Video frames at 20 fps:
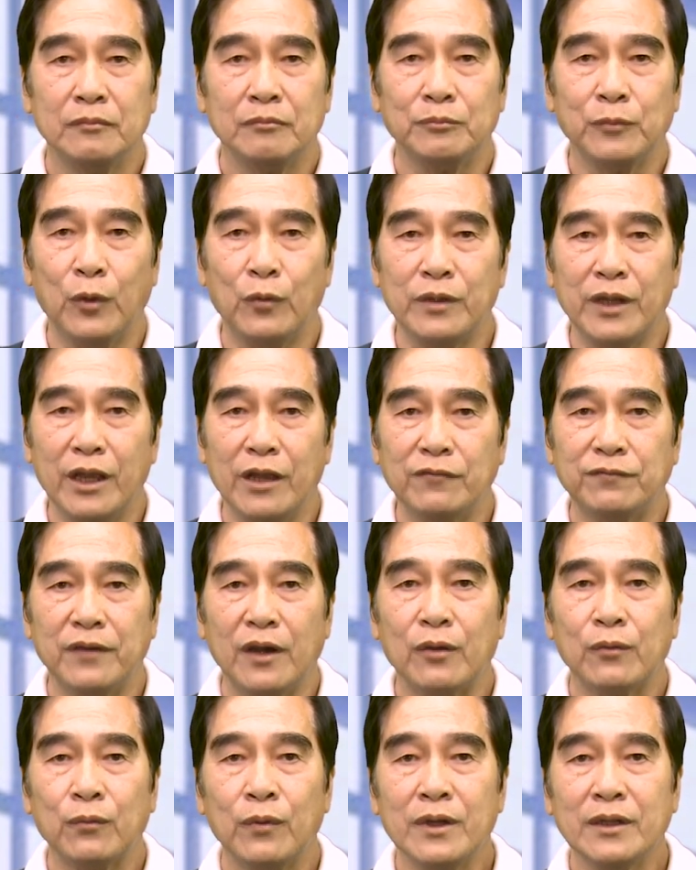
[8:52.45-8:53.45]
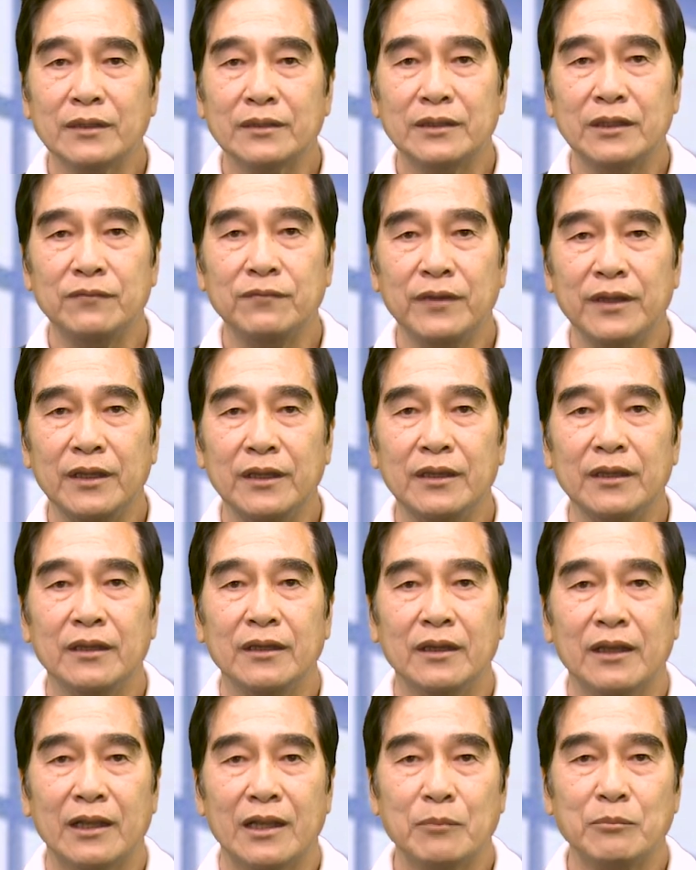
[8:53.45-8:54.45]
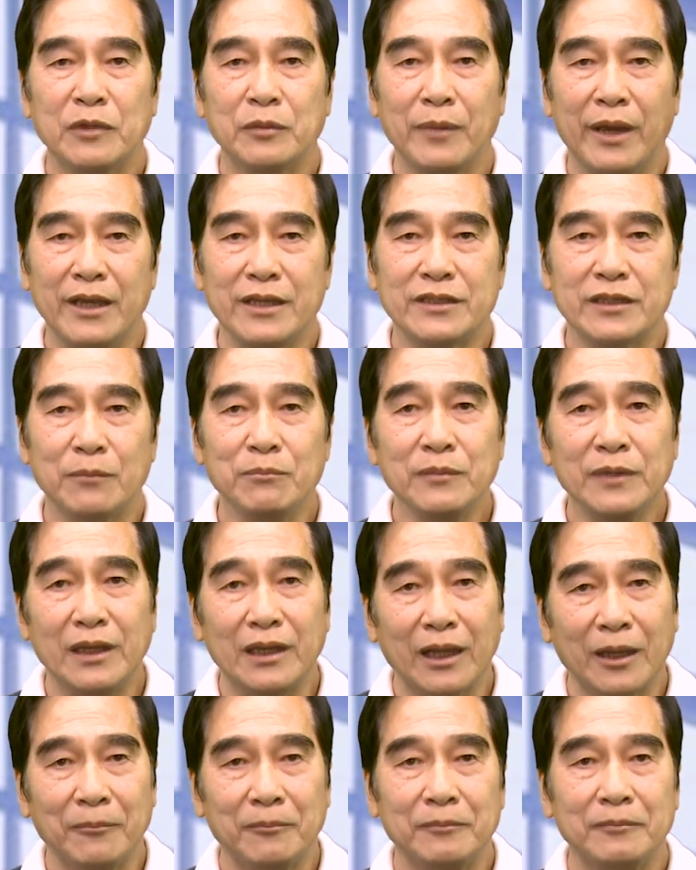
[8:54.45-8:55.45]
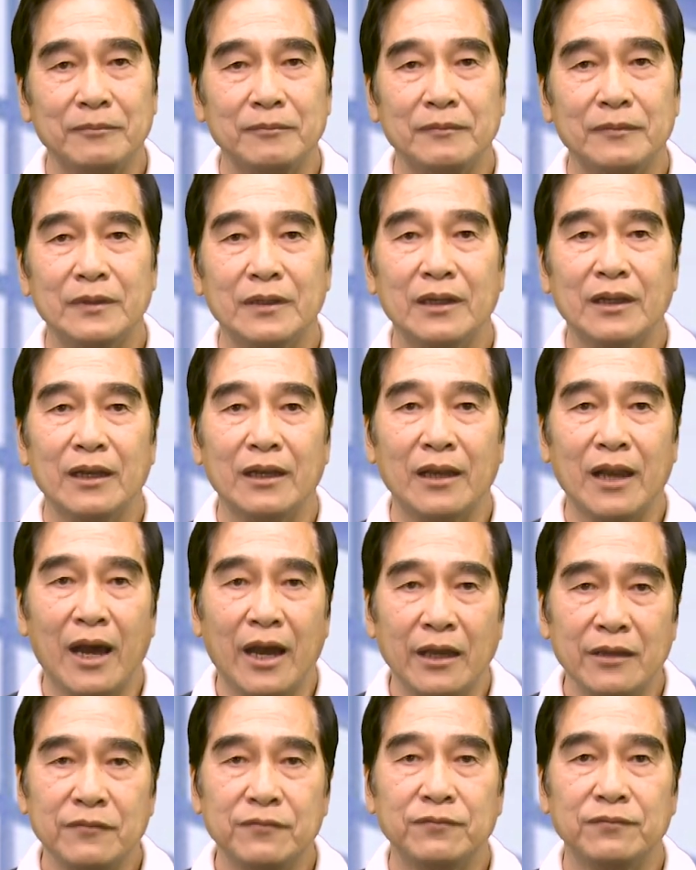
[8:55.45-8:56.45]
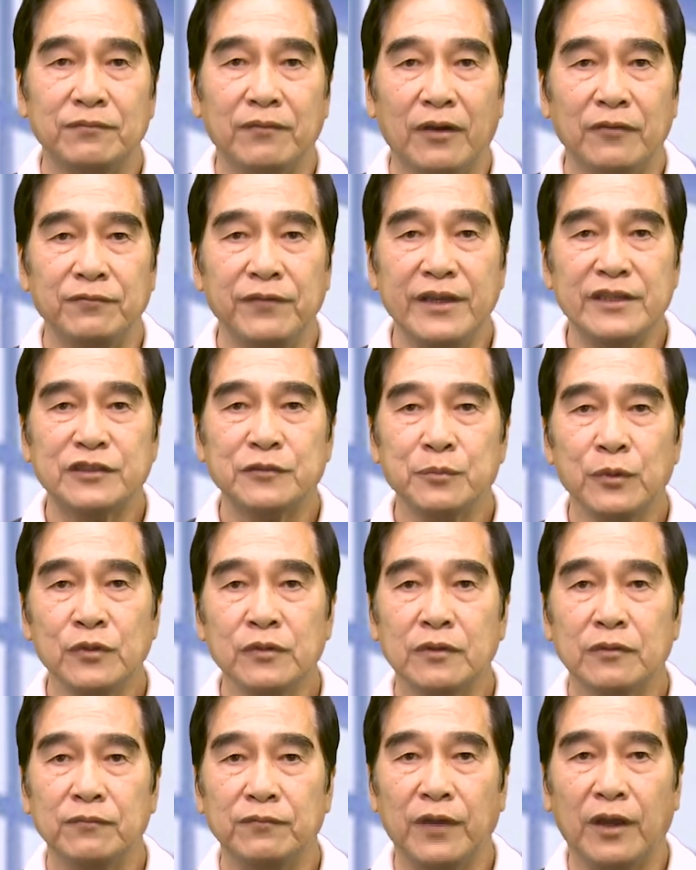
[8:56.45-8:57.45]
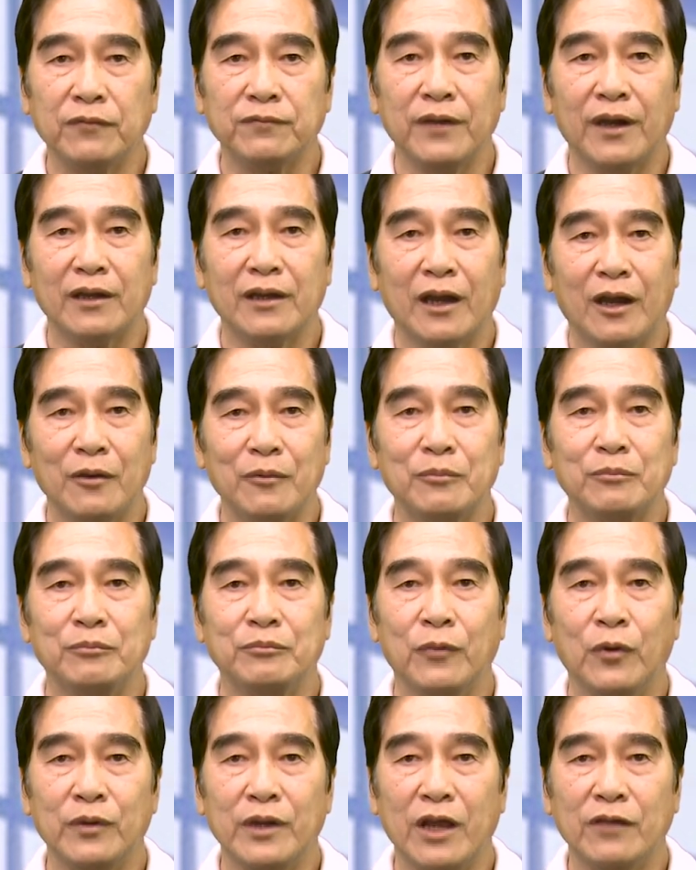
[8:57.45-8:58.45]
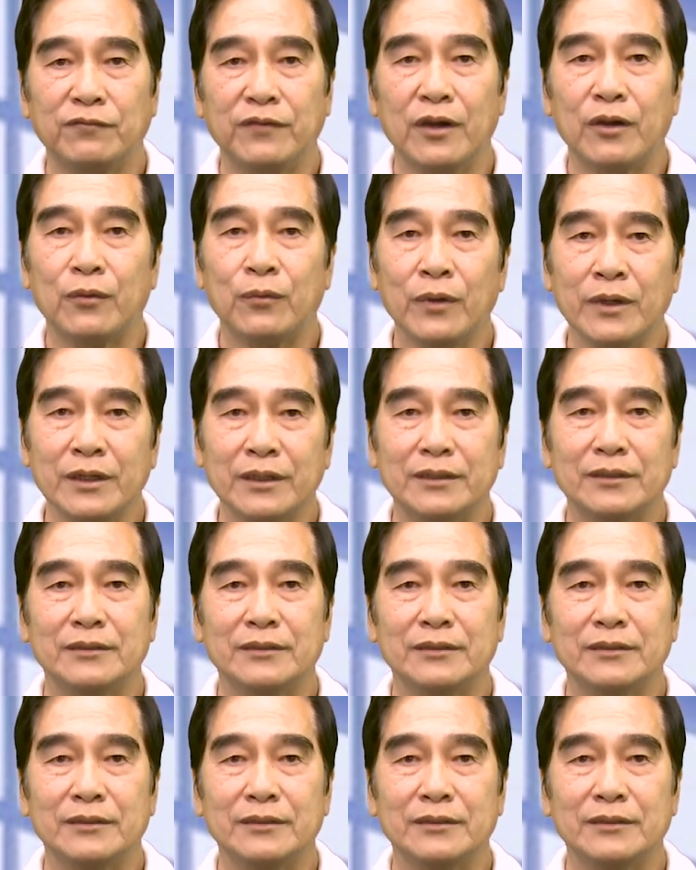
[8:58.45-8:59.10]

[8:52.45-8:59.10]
Bộ đề Phật Quốc TV 57.15 live và Facebook Viện Phật học Bồ Đề Phật Quốc.